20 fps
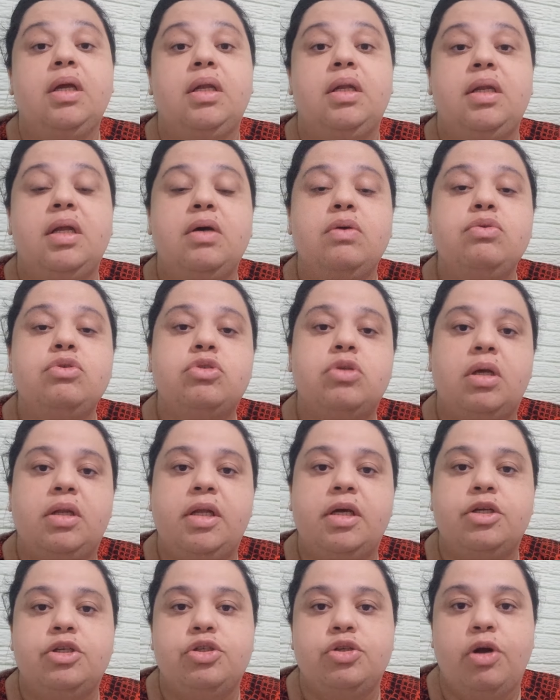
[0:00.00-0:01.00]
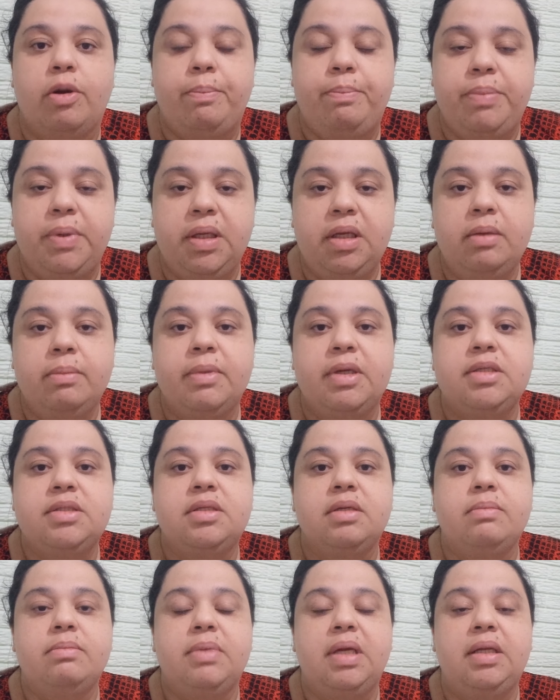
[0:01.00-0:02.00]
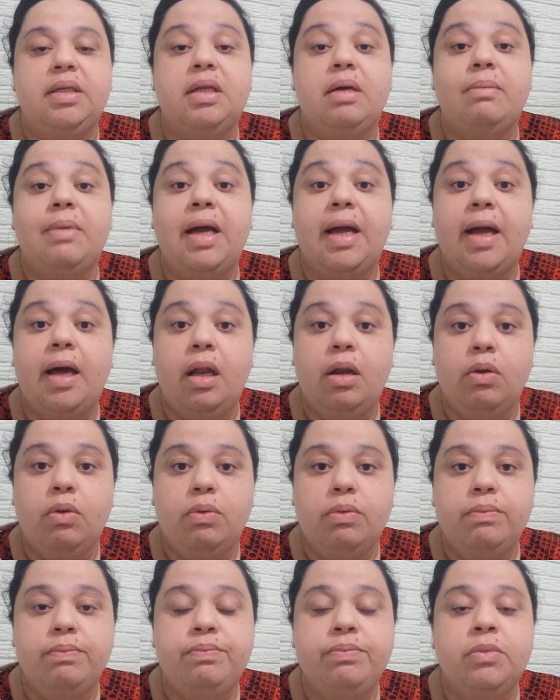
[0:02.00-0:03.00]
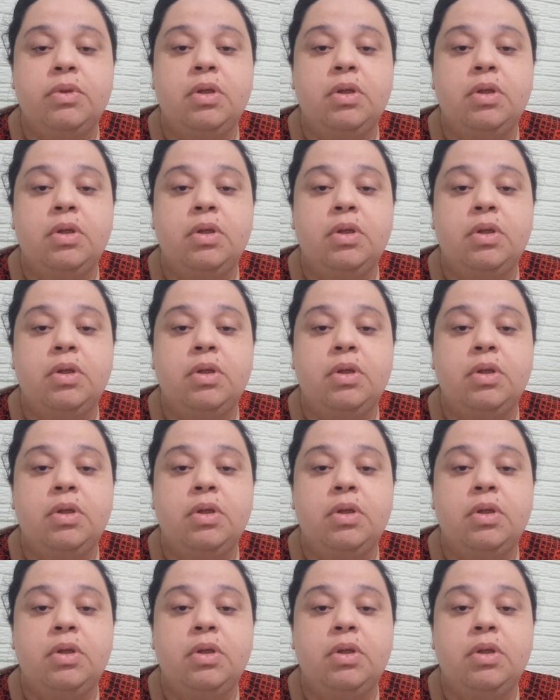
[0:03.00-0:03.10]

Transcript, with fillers: não só da Shopee, mas também da Magalu.